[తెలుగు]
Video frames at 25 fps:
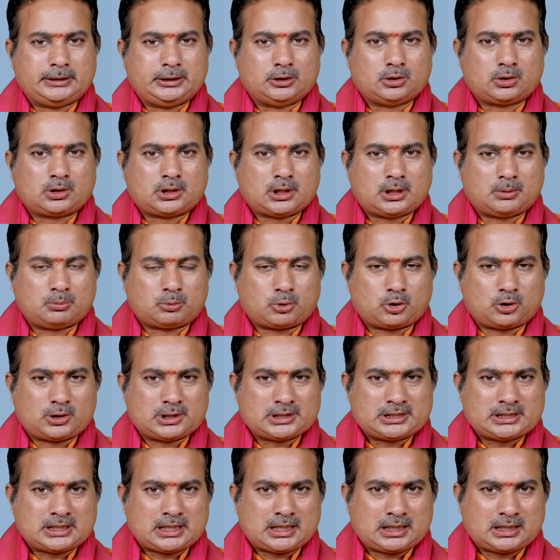ఈ యొక్క
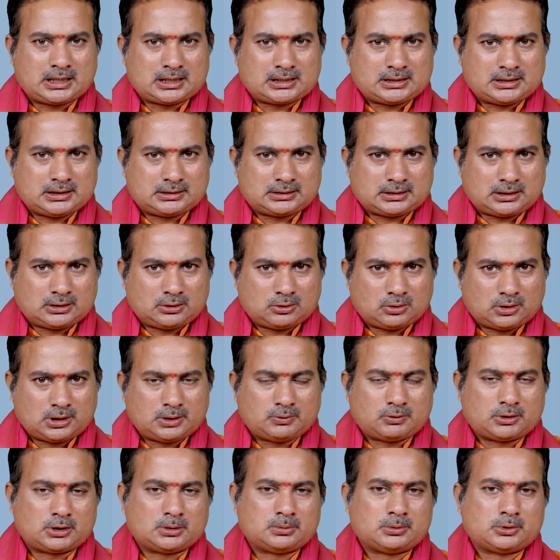మృగశిర
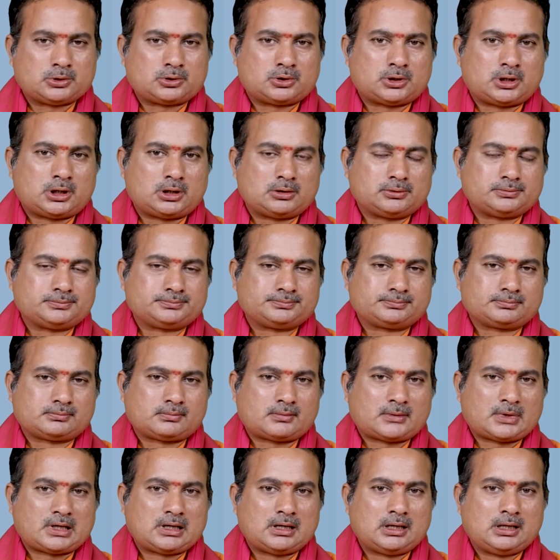నక్షత్రంలోనే ఉండబోతున్నాడు
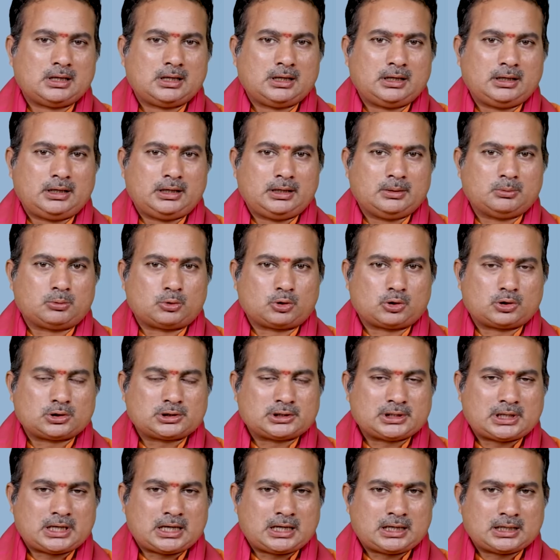ఈ
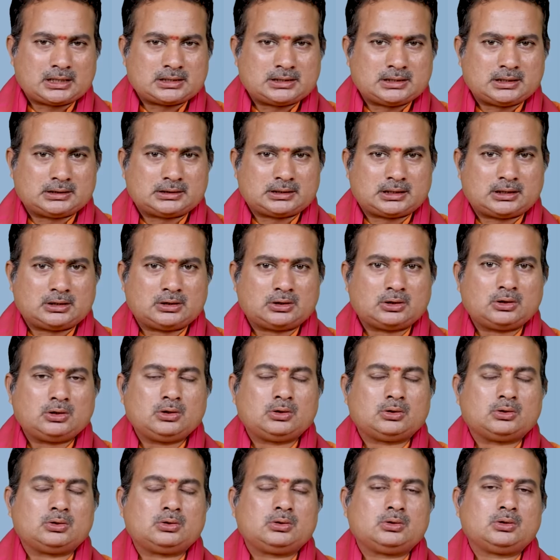మృగశిర నక్షత్రంలో
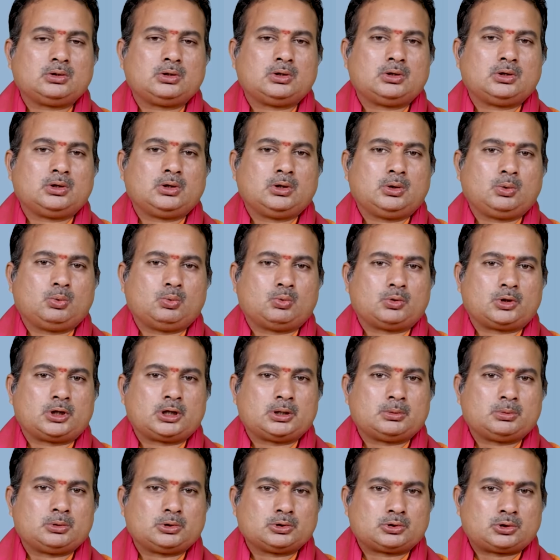
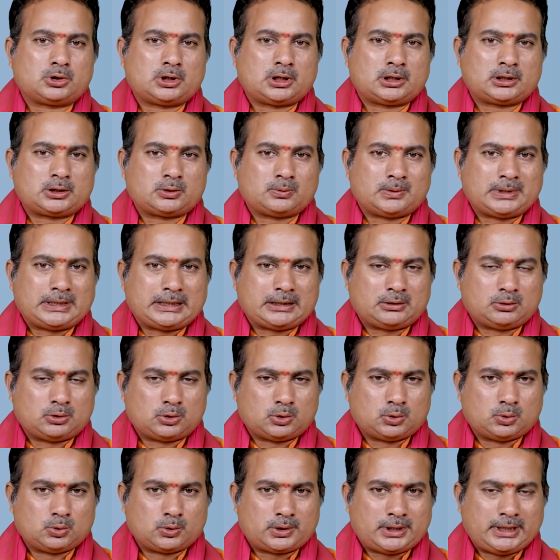ఉండబోతున్నటువంటి
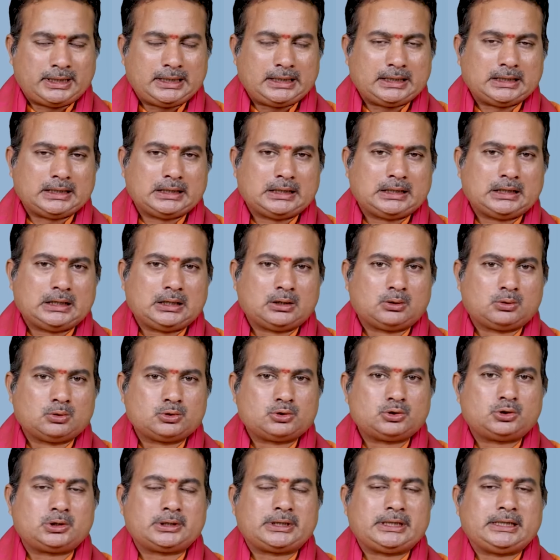గురువుకి
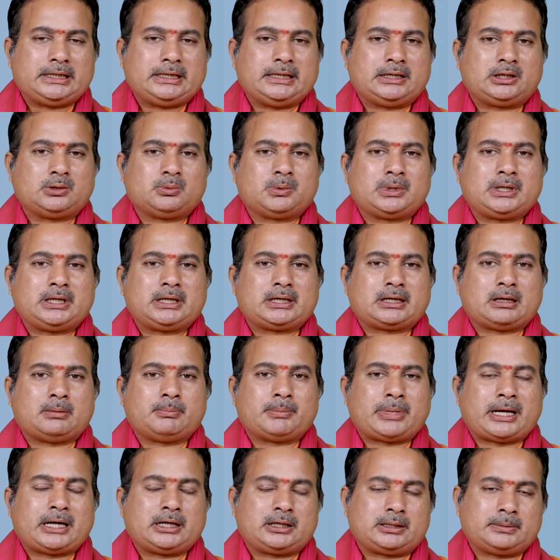కుజుడికి ఎటువంటి
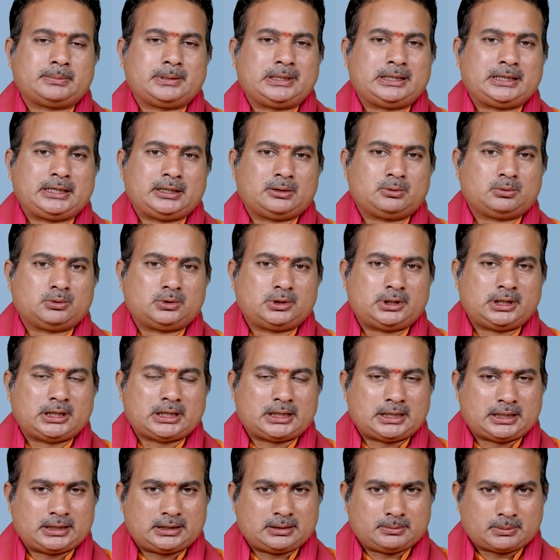కంపాటబిలిటీ ఉంది
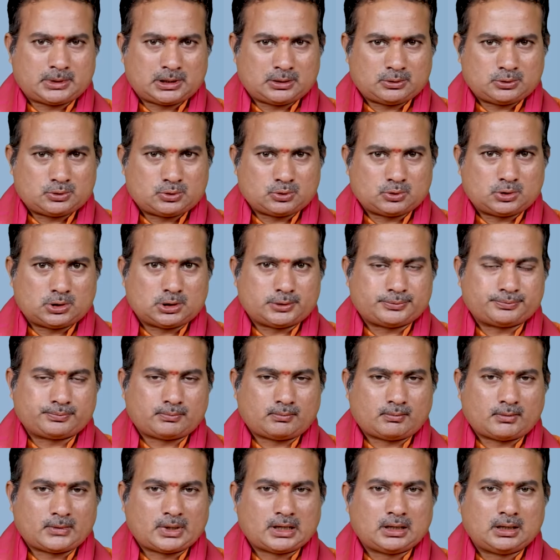అనేది మనం చూద్దాం
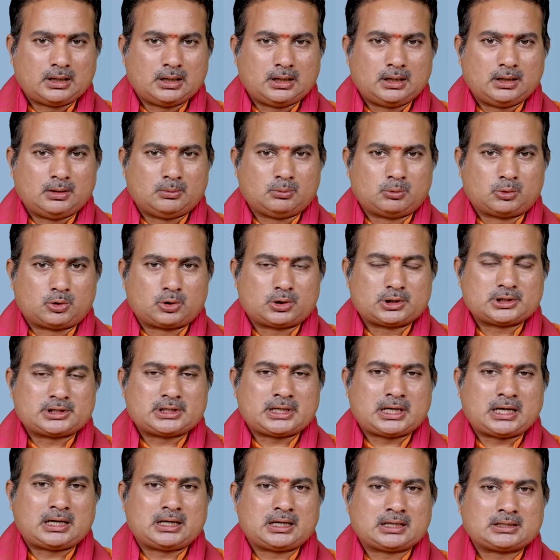
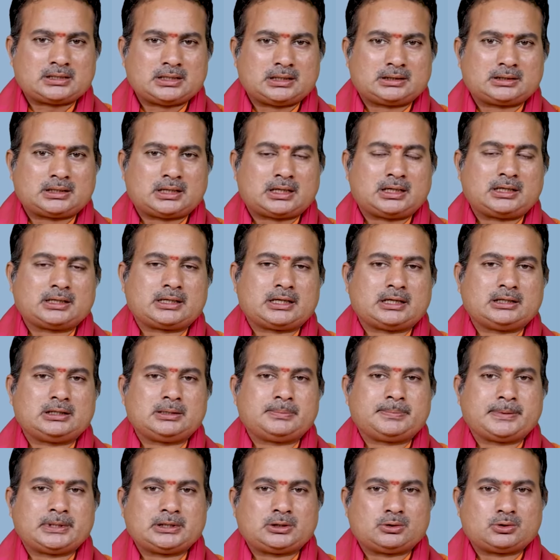మృగశిరా నక్షత్రానికి
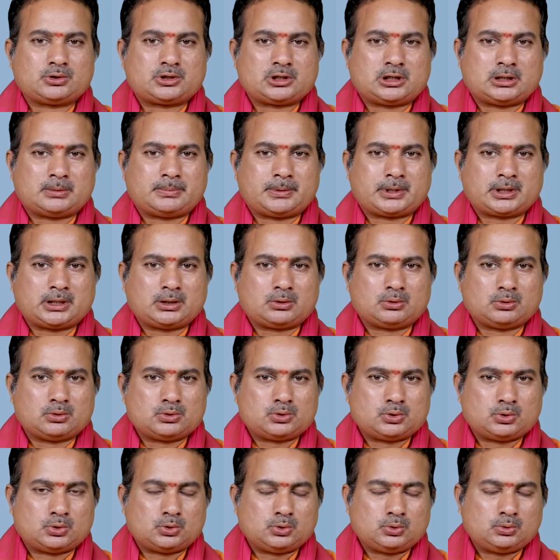అధిపతి వచ్చేటప్పటికి
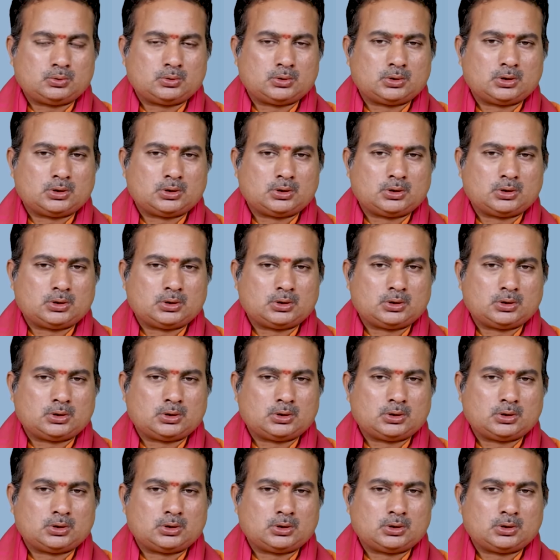కుజుడు